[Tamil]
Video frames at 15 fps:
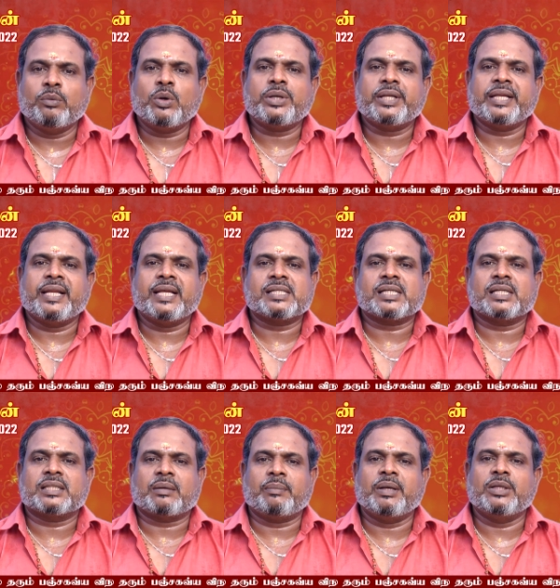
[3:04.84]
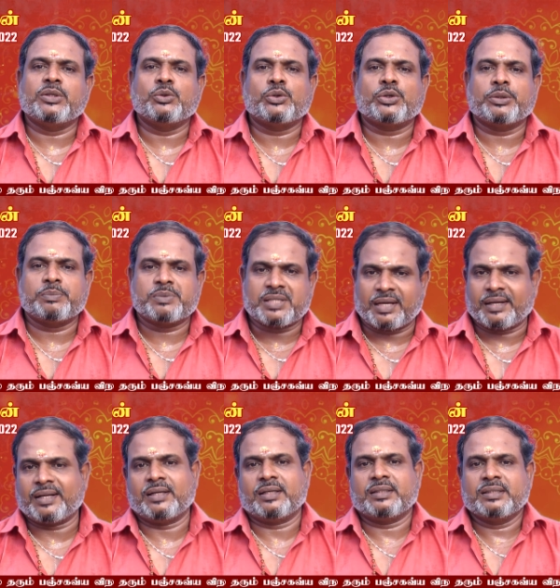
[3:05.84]
இது டிவோட்டி நேஷன் தமிழ்
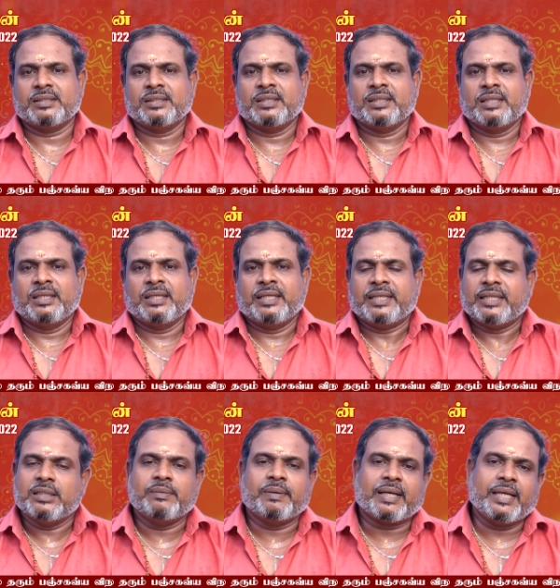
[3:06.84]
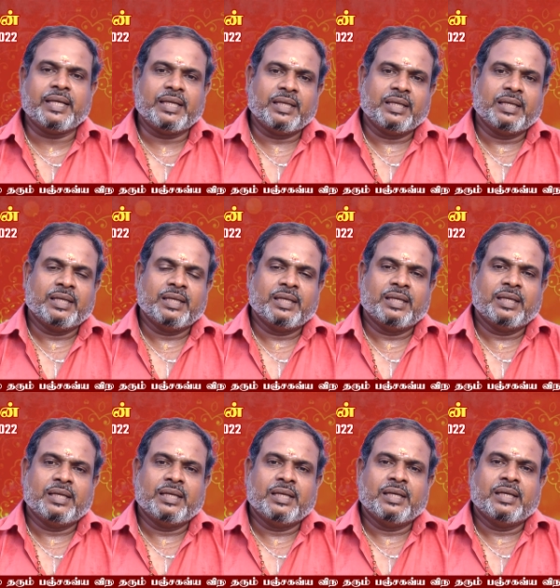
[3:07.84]
யூடியூப் சேனல் இதுவரை
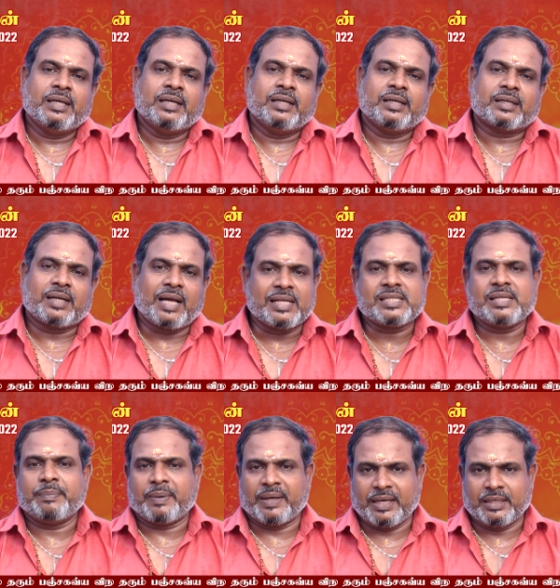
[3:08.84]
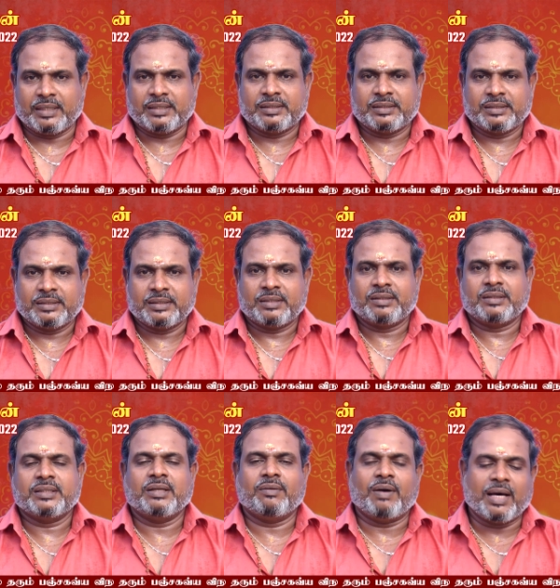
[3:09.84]
ராசி பலன்
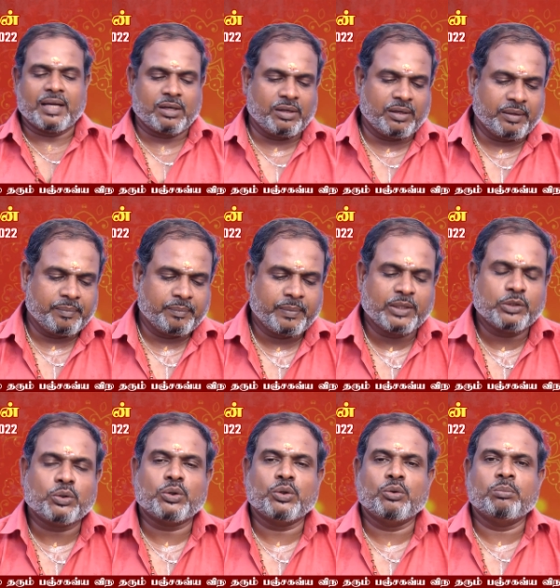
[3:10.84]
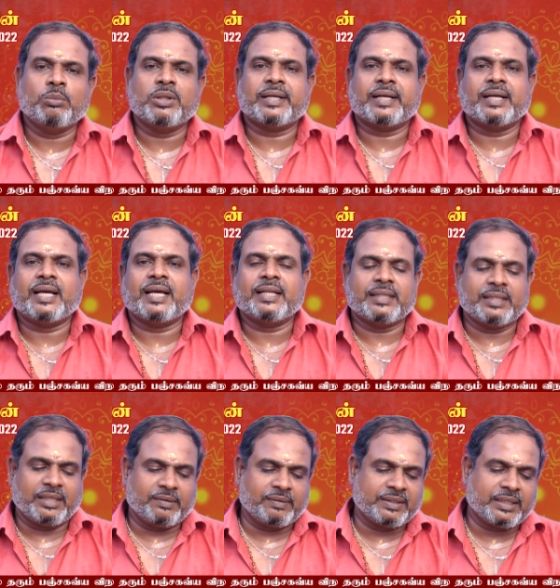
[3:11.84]
இந்த வாரம் பதினொன்று ஒம்பது
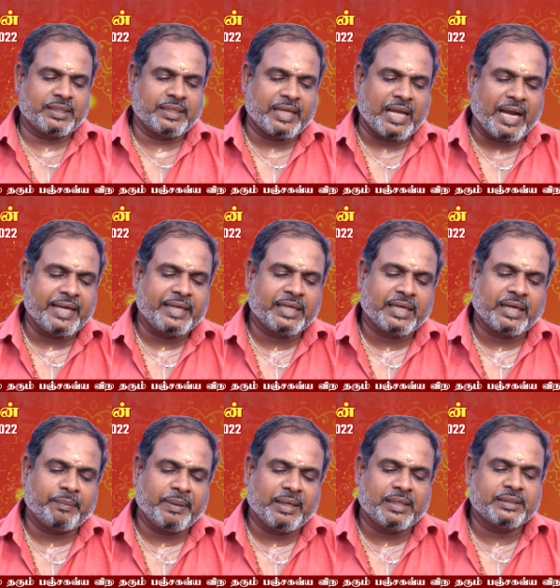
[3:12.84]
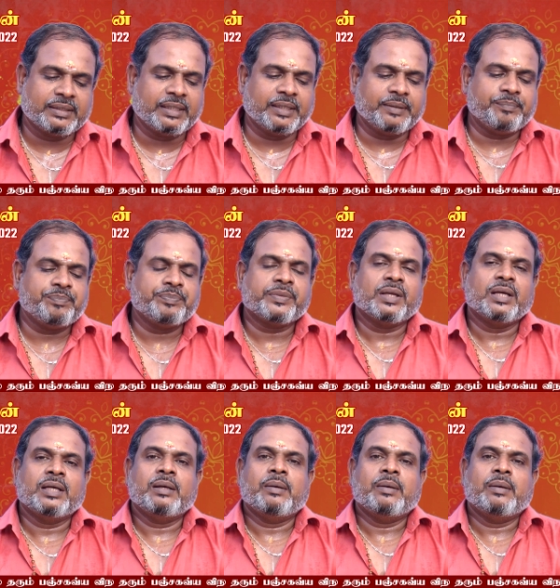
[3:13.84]
ரெண்டாயிரத்தி இருபத்தி ரெண்டு ஞாயிற்றுக்கிழமையிலேருந்து